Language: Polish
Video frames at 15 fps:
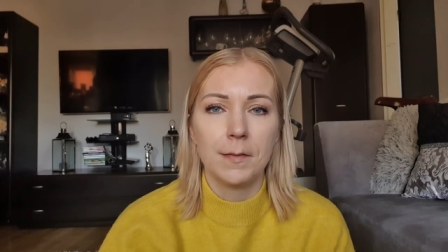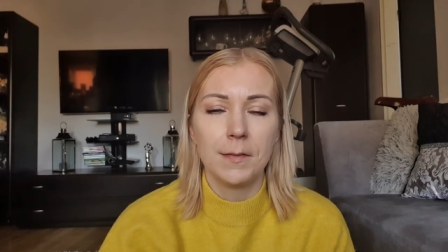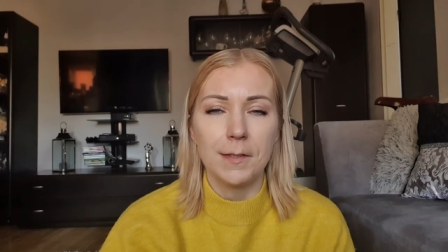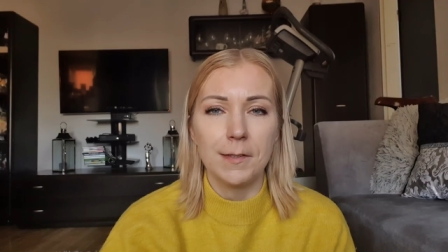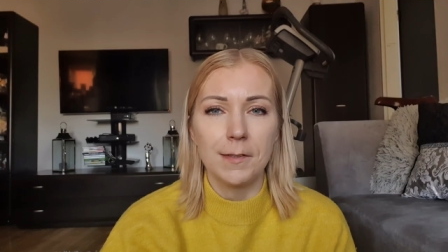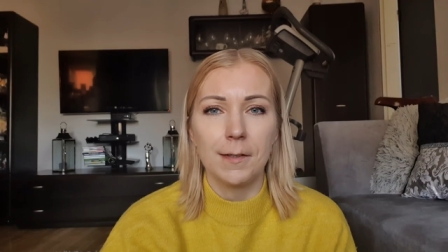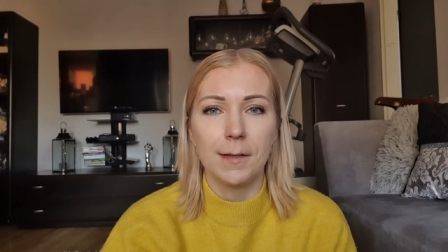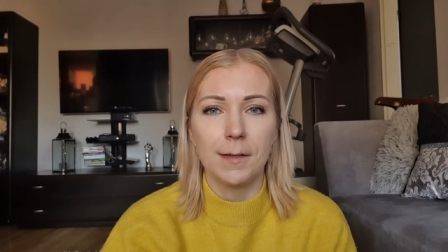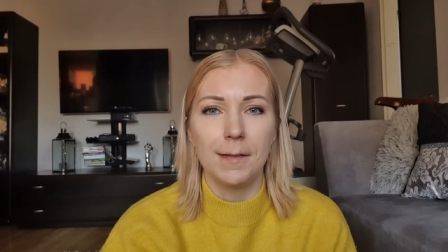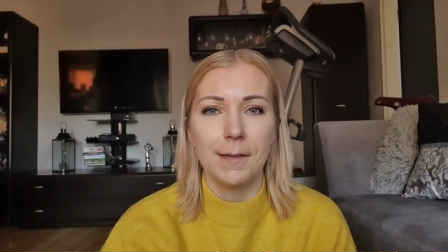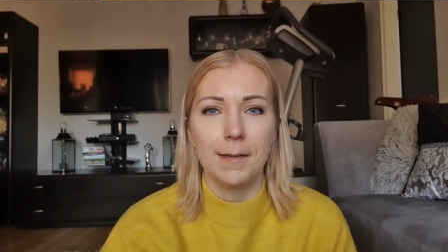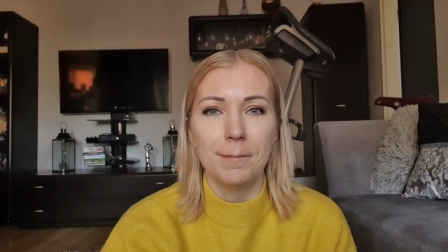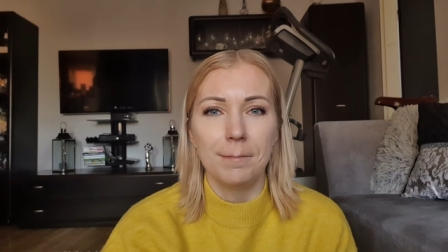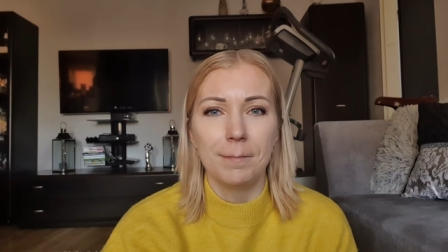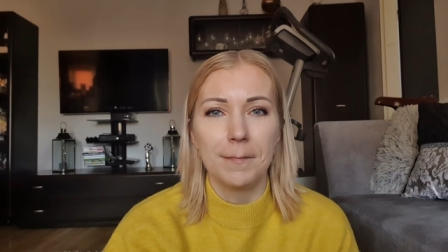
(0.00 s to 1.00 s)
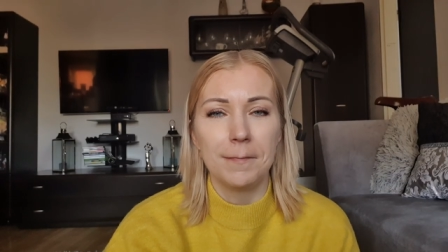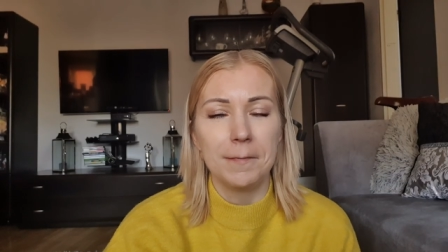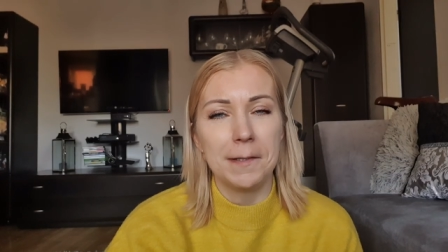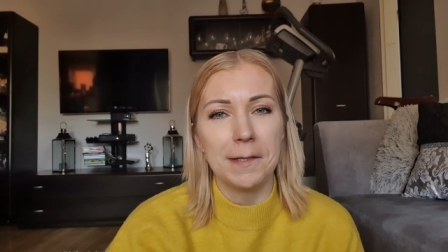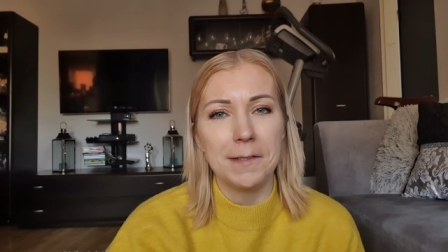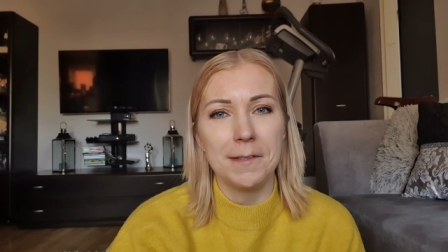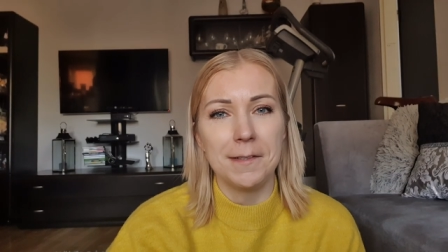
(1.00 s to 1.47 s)
Cześć kochani,
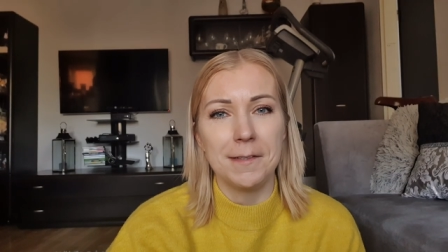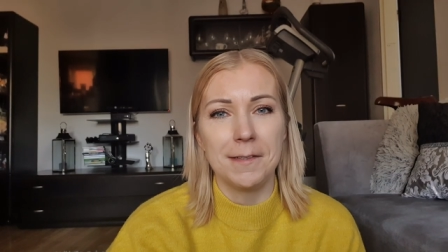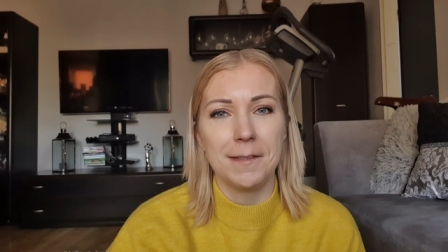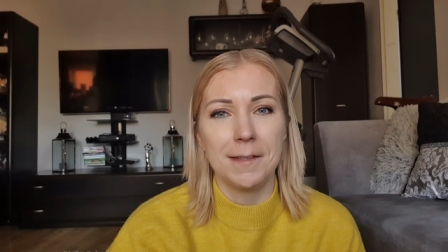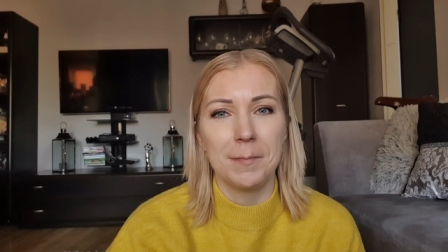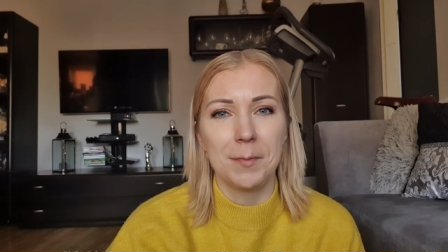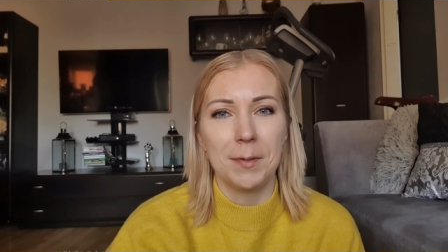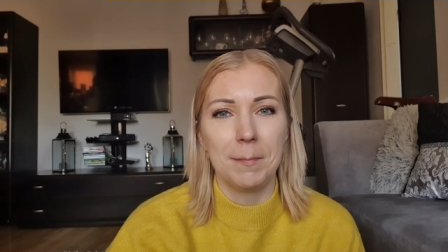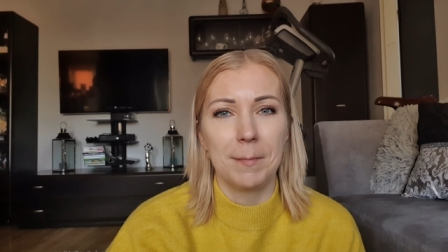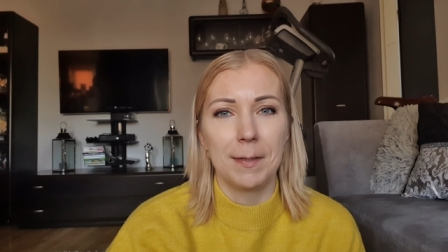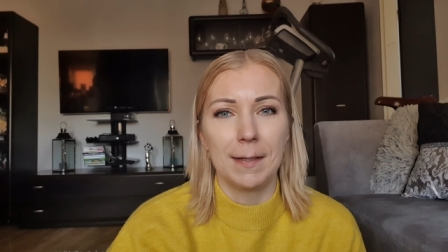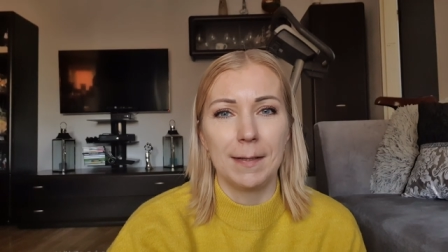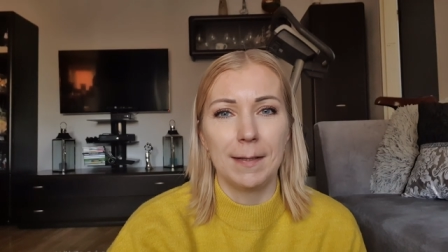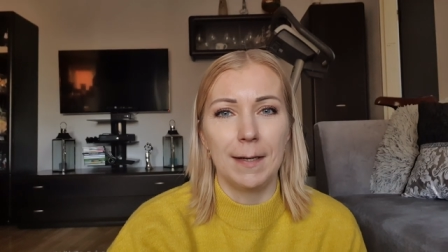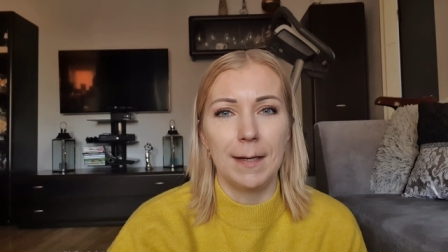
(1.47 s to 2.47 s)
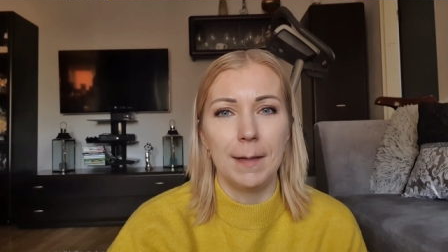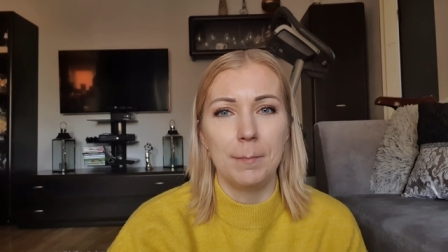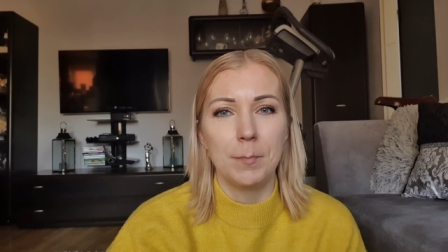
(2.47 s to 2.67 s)
witajcie dzisiaj na moim kanale.